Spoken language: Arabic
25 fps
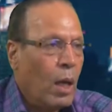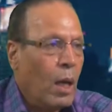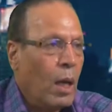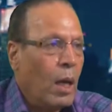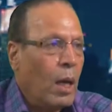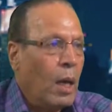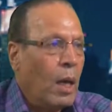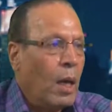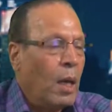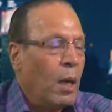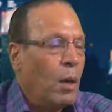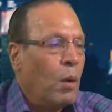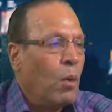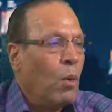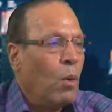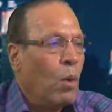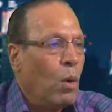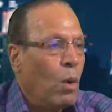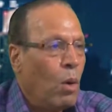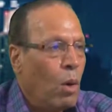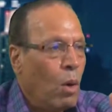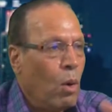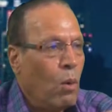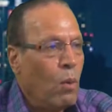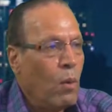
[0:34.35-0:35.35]
آه،
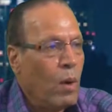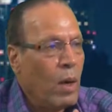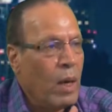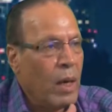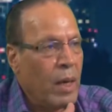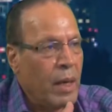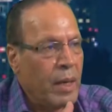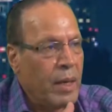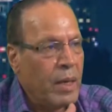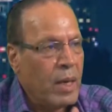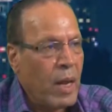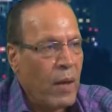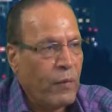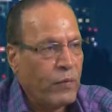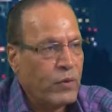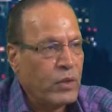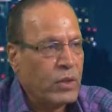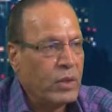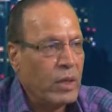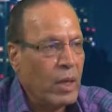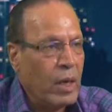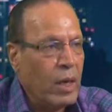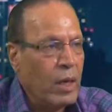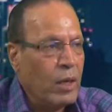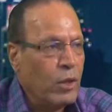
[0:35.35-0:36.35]
هو
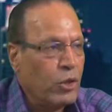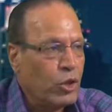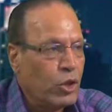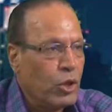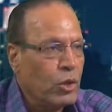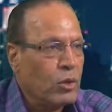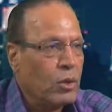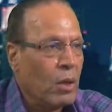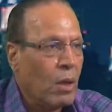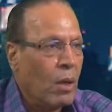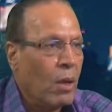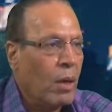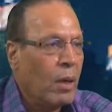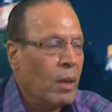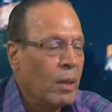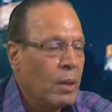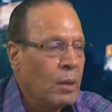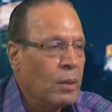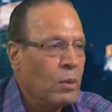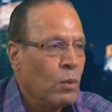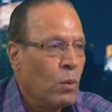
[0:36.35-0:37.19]
نفس الشيطان